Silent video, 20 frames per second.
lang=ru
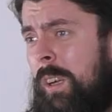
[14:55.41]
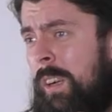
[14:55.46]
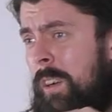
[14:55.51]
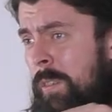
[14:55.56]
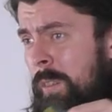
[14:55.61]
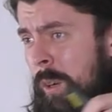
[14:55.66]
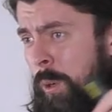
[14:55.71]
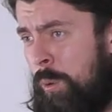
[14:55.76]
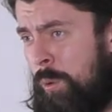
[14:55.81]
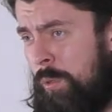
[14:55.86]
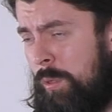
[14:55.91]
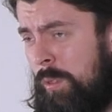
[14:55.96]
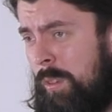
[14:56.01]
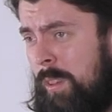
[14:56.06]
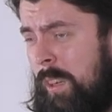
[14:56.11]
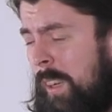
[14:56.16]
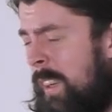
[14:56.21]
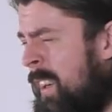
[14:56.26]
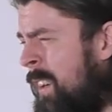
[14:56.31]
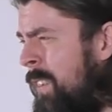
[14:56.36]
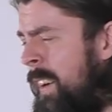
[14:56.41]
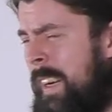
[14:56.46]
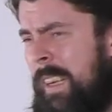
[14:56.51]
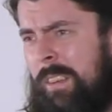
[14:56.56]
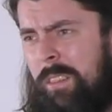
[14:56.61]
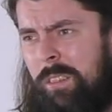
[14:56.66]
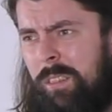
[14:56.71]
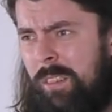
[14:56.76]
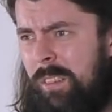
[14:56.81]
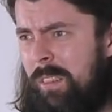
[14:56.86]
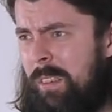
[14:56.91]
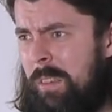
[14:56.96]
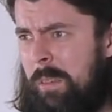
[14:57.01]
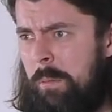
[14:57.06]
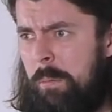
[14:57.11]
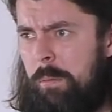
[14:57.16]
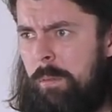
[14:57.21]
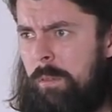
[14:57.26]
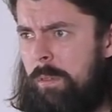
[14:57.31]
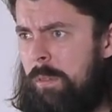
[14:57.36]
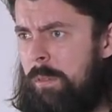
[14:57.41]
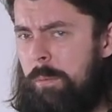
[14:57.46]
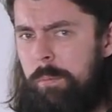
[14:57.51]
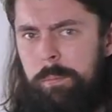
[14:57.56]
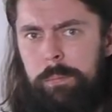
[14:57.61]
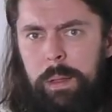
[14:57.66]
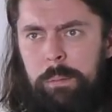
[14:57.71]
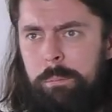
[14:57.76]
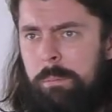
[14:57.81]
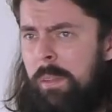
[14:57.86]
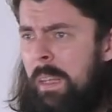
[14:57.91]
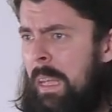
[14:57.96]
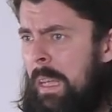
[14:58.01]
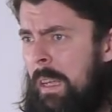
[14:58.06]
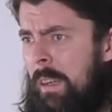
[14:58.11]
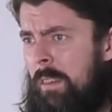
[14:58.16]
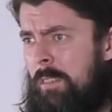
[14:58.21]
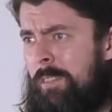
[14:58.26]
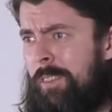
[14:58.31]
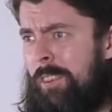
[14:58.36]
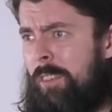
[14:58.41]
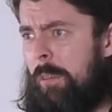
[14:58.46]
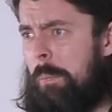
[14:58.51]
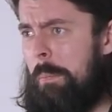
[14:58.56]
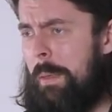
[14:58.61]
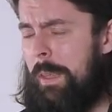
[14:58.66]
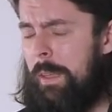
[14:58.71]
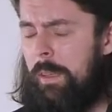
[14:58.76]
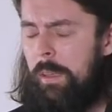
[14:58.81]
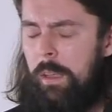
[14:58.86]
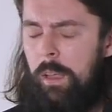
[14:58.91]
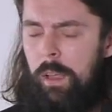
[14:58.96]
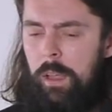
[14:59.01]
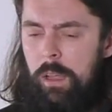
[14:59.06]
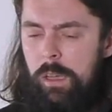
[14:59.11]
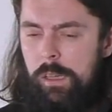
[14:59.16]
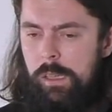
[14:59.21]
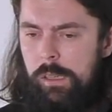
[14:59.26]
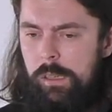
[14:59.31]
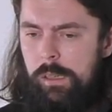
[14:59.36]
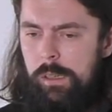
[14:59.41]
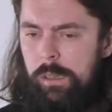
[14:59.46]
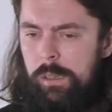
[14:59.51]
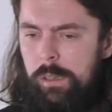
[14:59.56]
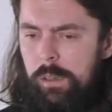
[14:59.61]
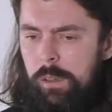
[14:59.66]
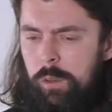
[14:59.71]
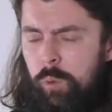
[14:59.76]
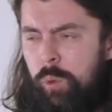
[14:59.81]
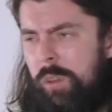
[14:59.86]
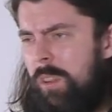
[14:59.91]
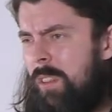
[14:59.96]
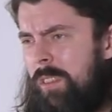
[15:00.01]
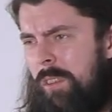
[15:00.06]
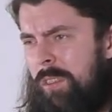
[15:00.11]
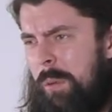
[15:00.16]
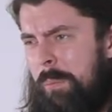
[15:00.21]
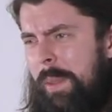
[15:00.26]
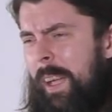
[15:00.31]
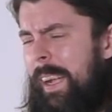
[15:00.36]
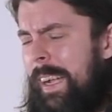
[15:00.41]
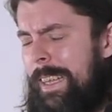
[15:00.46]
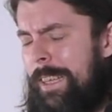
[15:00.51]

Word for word: как, говорят, как говорят э, э, там в СМИ. Э, ну, это не совсем так,